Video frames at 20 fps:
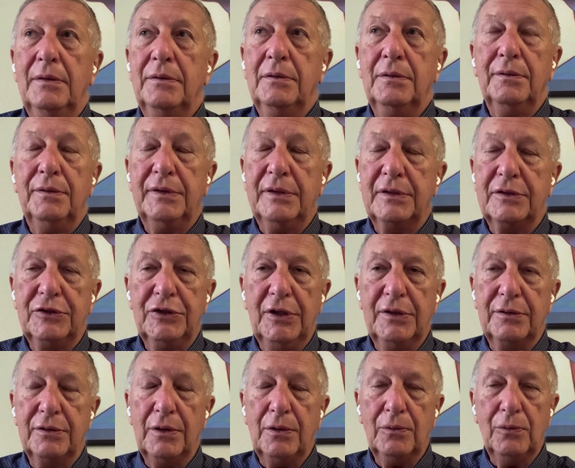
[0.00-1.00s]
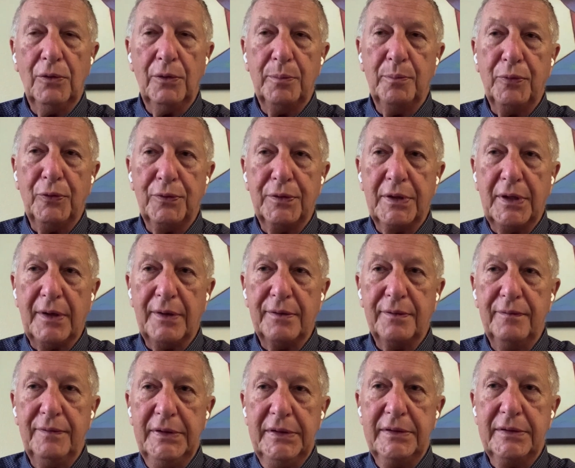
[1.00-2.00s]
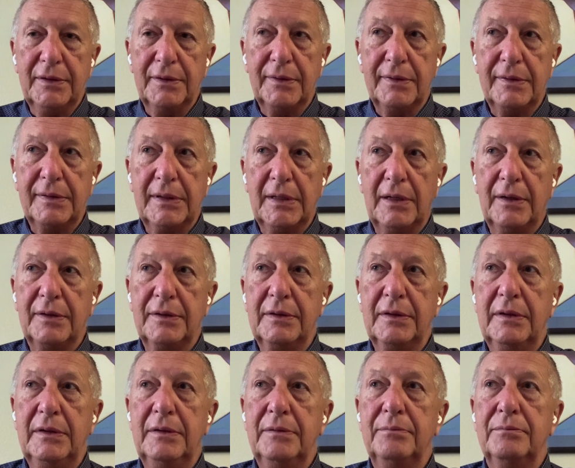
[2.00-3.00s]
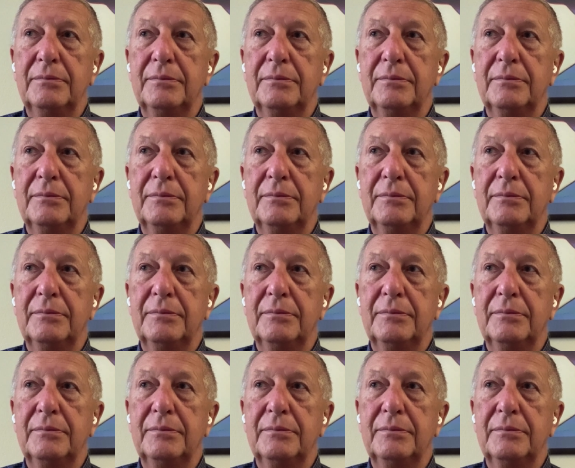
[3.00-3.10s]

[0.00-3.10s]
Но ну, совершенно другой путь развития страны,